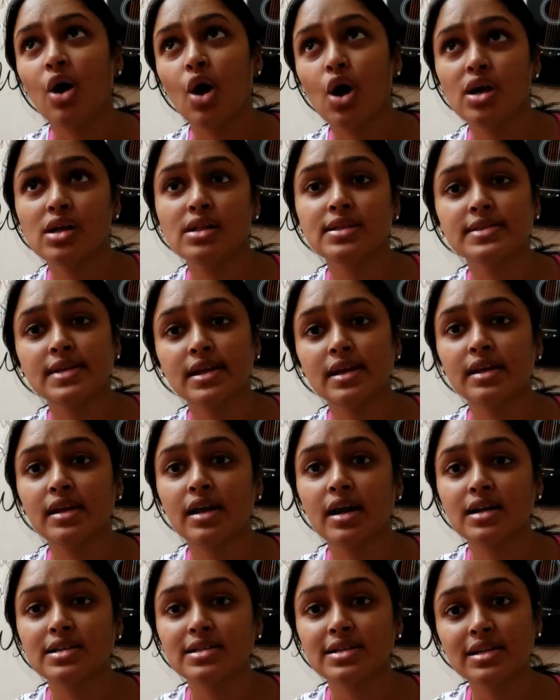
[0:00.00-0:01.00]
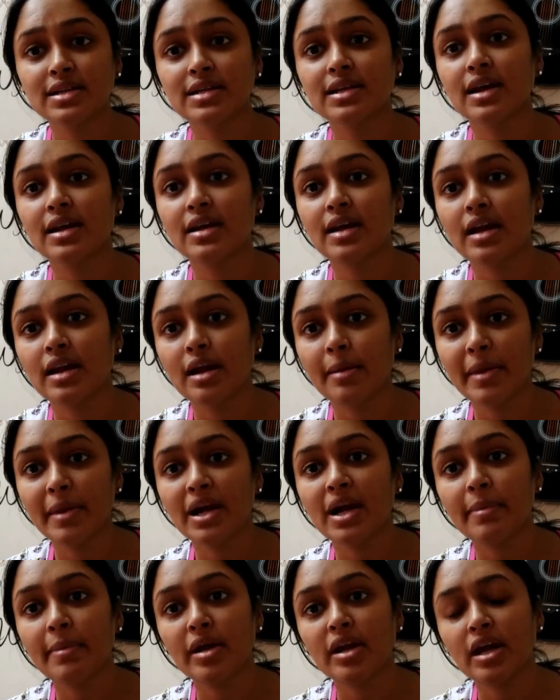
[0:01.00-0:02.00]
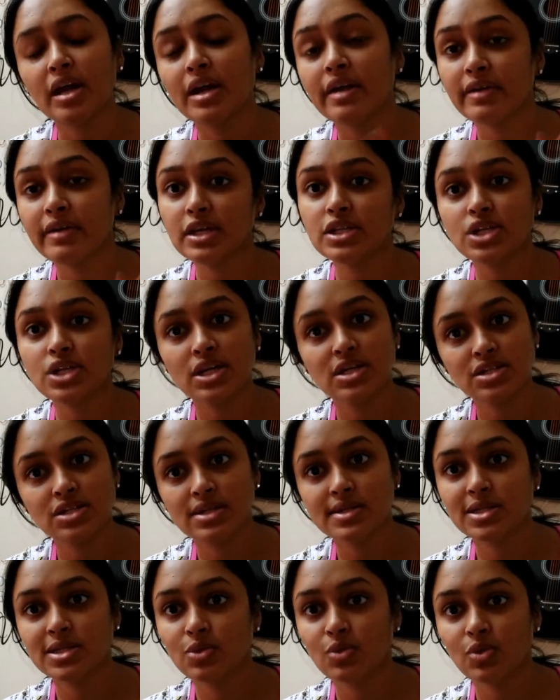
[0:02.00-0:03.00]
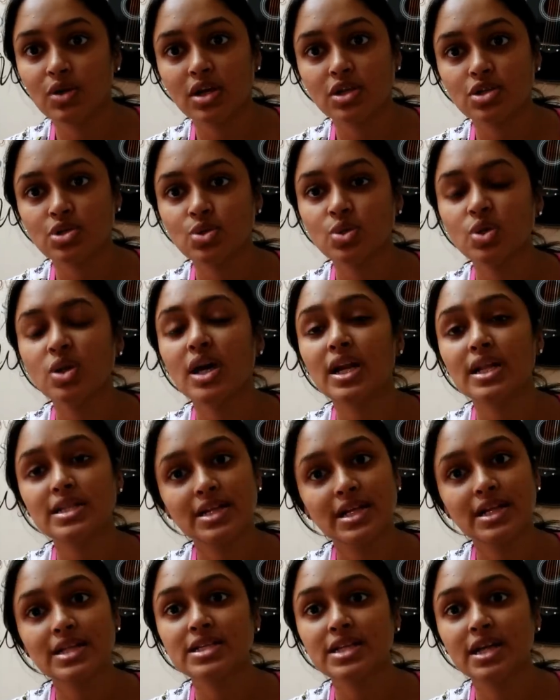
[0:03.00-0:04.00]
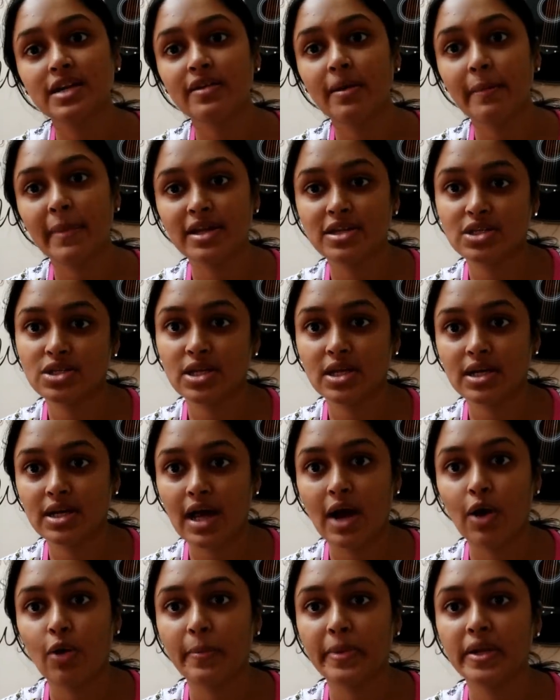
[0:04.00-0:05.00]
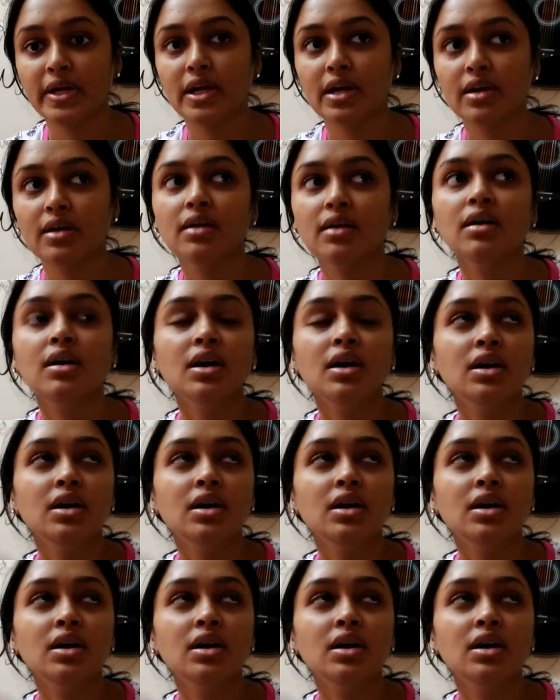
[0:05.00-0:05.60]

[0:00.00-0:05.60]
ఆయిల్స్ అయినా స్కిన్ కేర్ అయినా మేకప్ అయినా ఏవైనా చేంజ్ చేస్తూ ఉండొచ్చు అలా చేంజ్ చేయడమే మంచిదని నా ఒపీనియన్